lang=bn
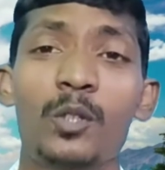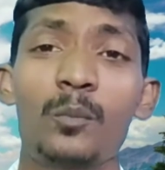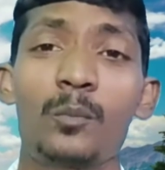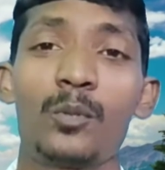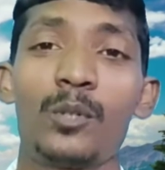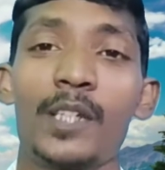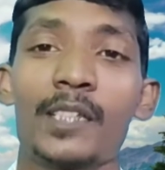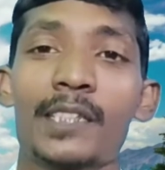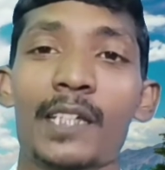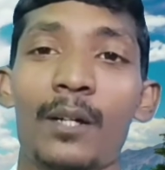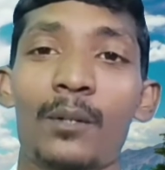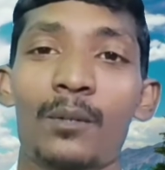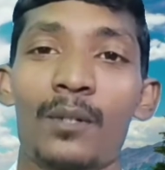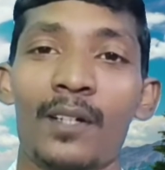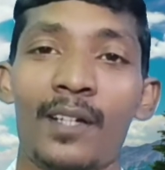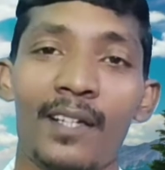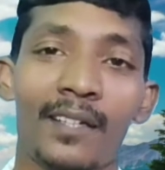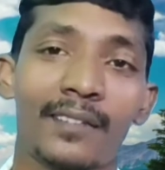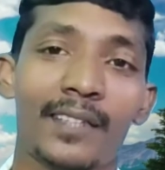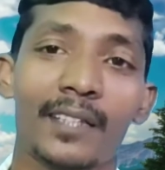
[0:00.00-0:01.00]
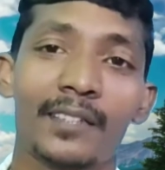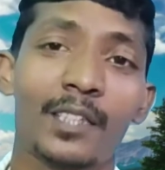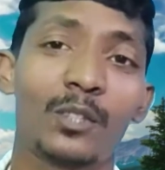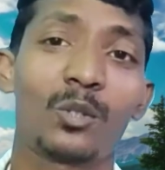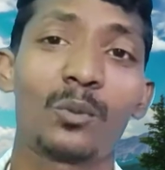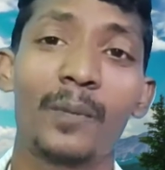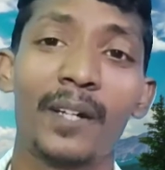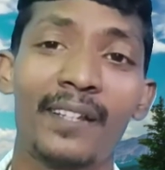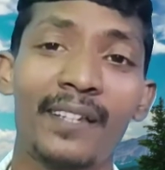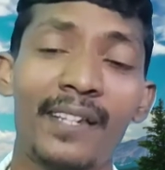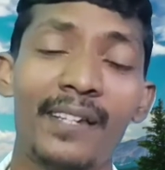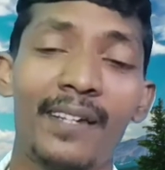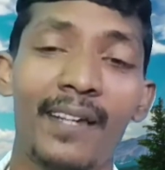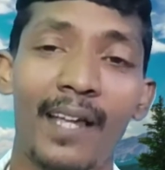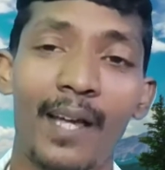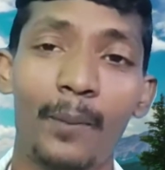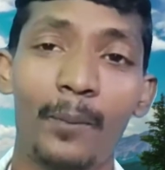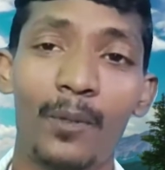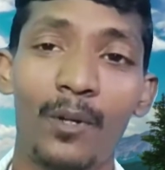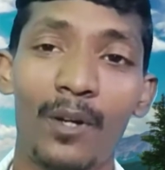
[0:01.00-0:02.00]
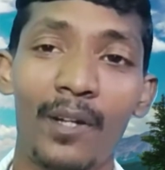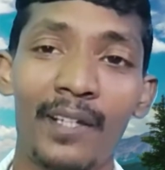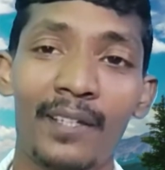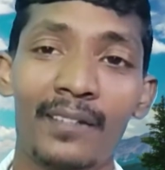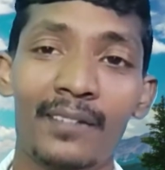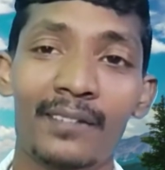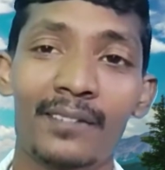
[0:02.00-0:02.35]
তো ভুলে যাও তাতে তোমার কি লাভ হয়